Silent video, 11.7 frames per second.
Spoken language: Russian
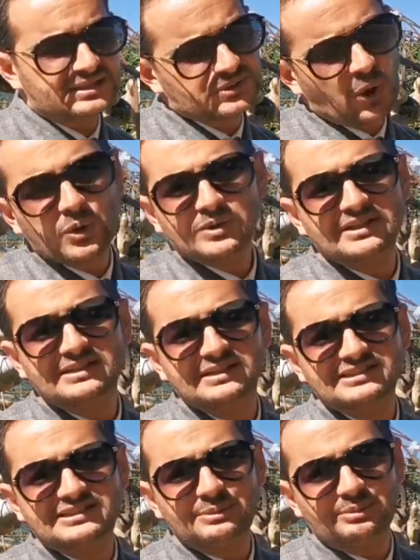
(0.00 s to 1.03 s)
Не только
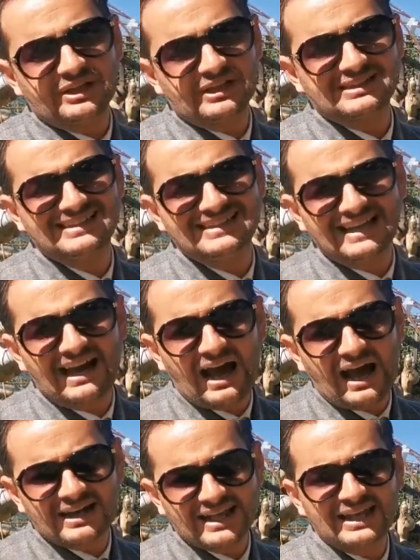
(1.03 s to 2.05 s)
для себя, для
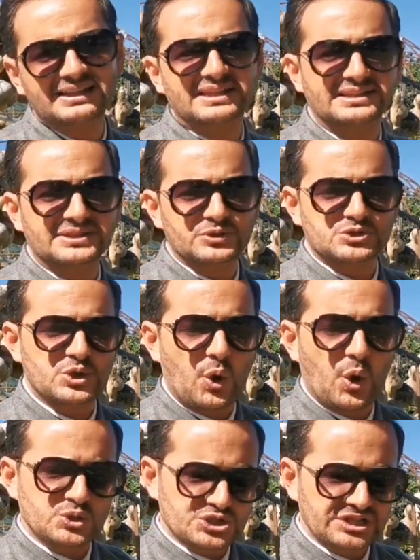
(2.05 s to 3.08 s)
аренды тоже
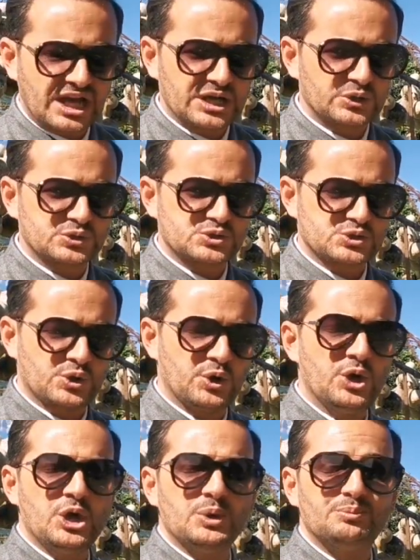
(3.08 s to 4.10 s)
очень
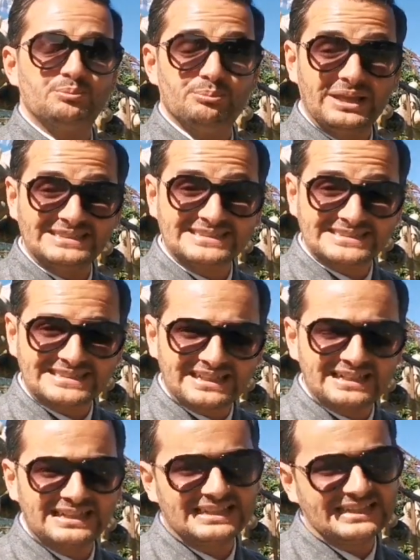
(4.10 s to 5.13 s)
хорошо
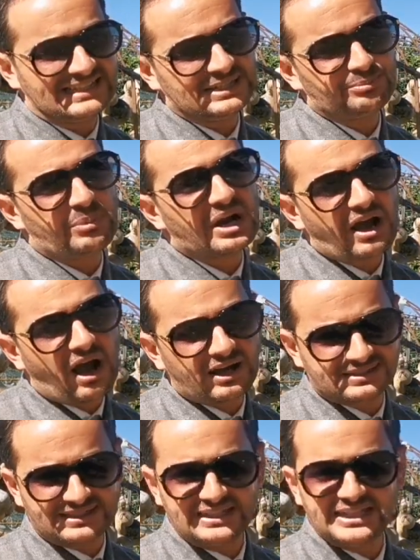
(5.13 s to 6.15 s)
место и
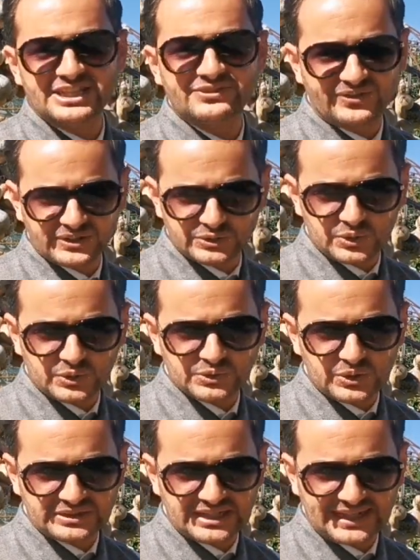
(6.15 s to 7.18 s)
богатая
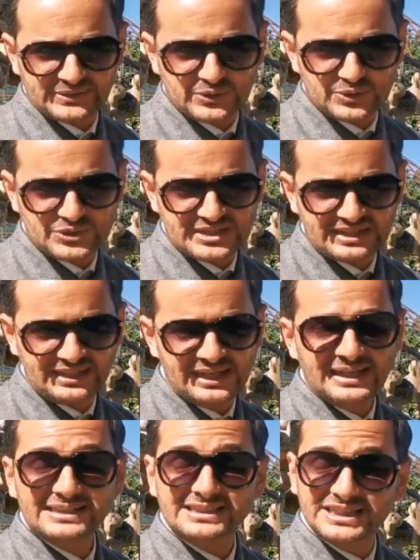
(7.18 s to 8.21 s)
инфраструктура, дорогие друзья.
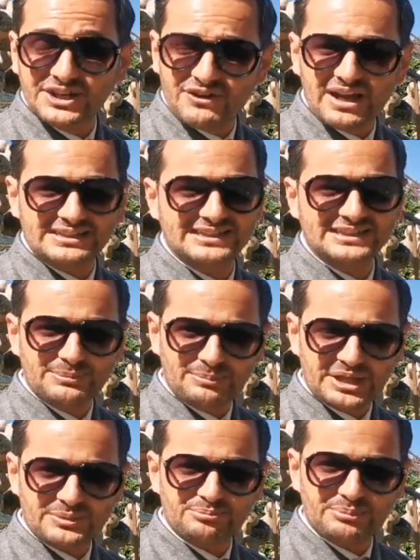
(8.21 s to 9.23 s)
Давайте
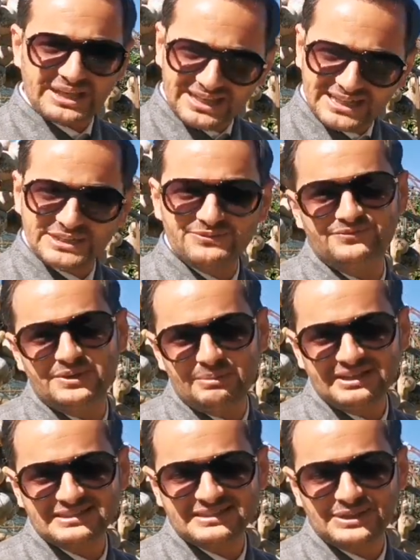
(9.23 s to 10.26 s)
теперь поедем
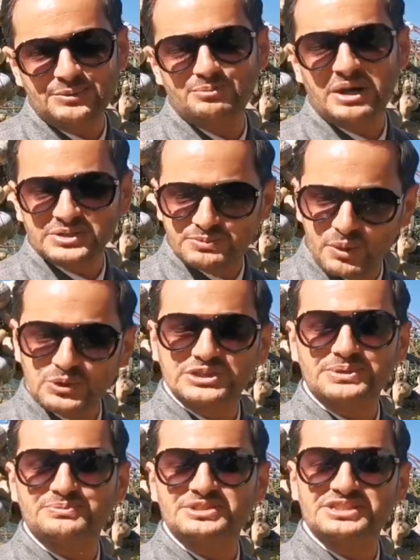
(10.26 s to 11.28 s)
вместе,
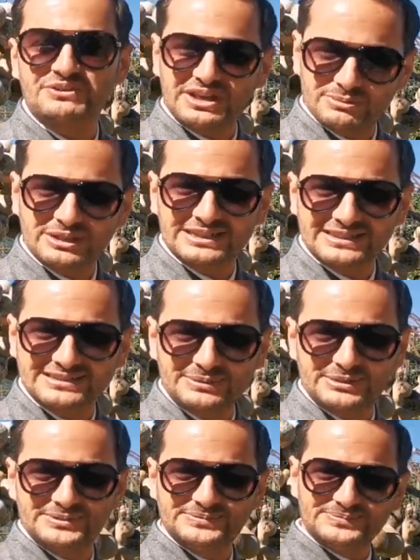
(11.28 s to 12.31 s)
посмотрим своими
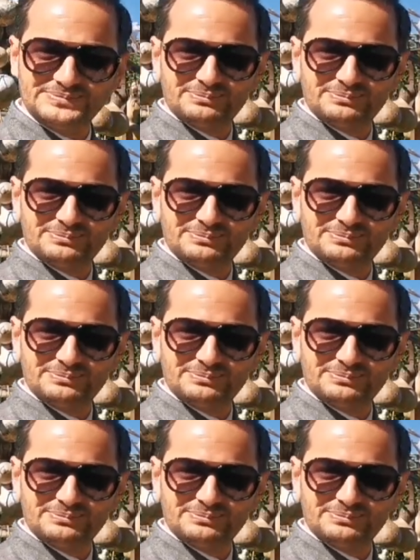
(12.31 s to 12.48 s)
глазами.